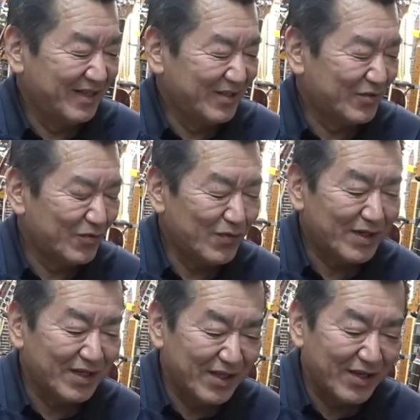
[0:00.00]
そういうわ
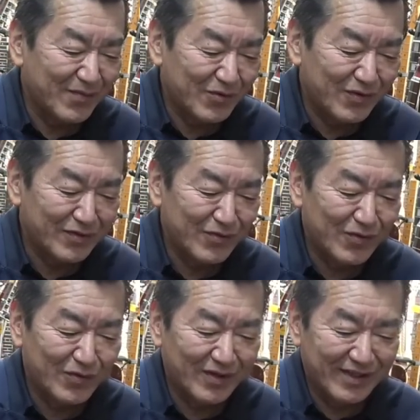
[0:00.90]
けで僕はあ
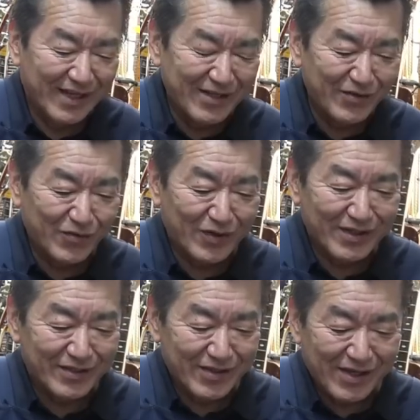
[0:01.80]
のなんとか
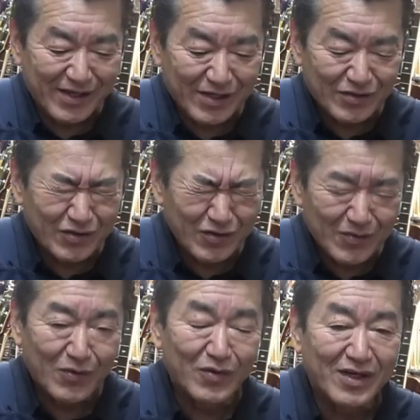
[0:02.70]
ですね安いの
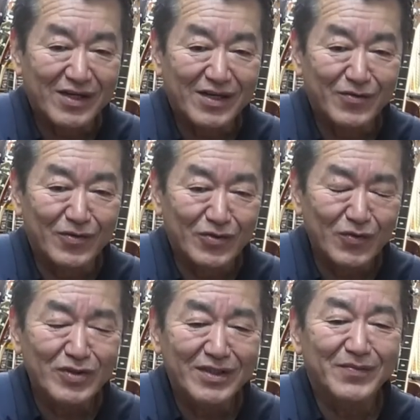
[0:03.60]
もこれからあの正
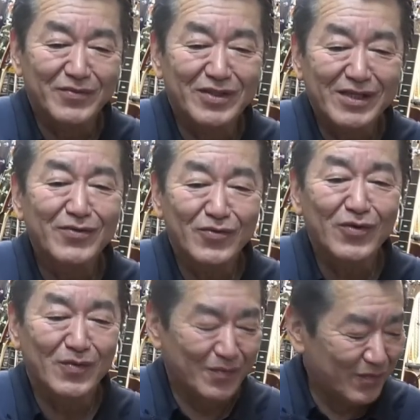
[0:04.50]
直ぶっちゃけ言う
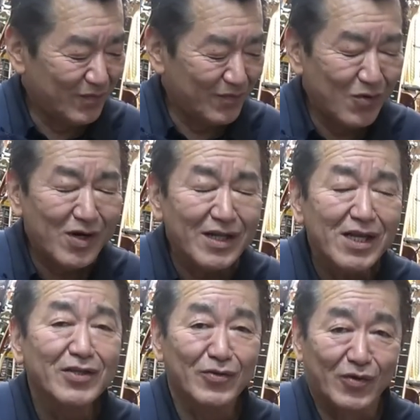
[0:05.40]
と儲かんな
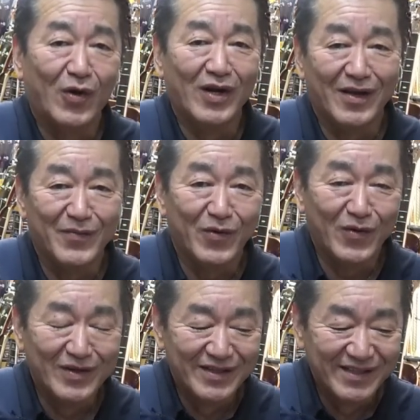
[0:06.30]
いですよそれはも
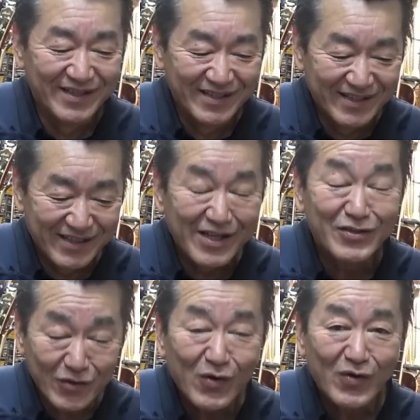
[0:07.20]
うで
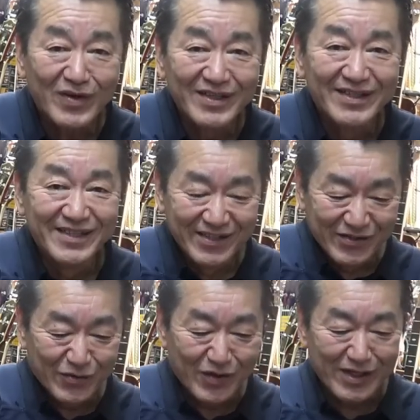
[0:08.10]
しょ
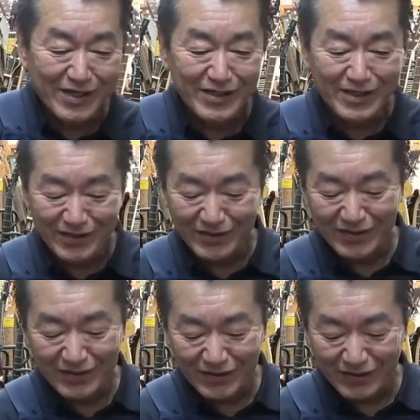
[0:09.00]
それなりに
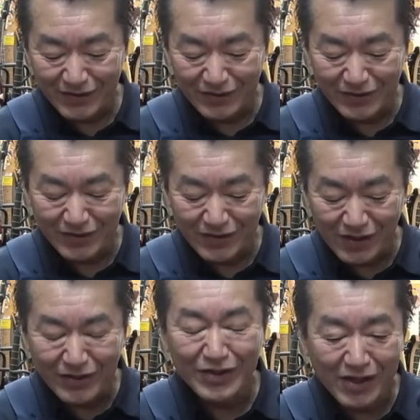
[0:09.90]

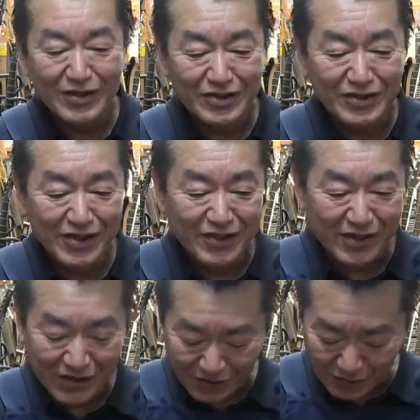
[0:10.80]
買って仕入れ
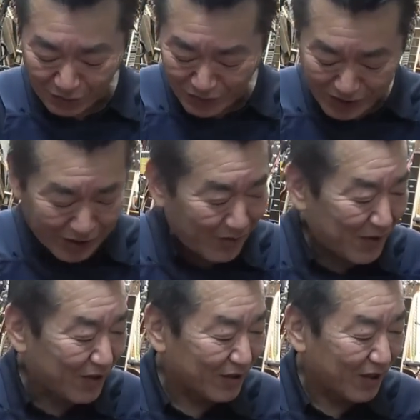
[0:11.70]
てこんだけ手
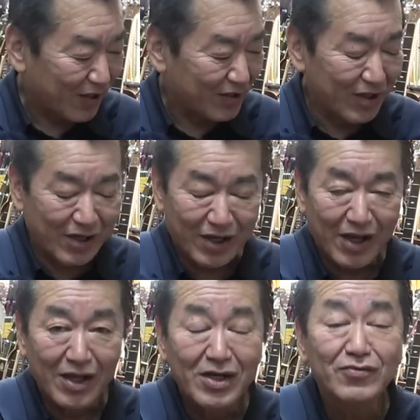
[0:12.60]
間かけてで
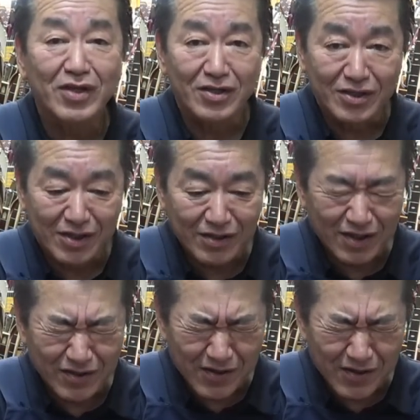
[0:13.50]
エリクサーですから現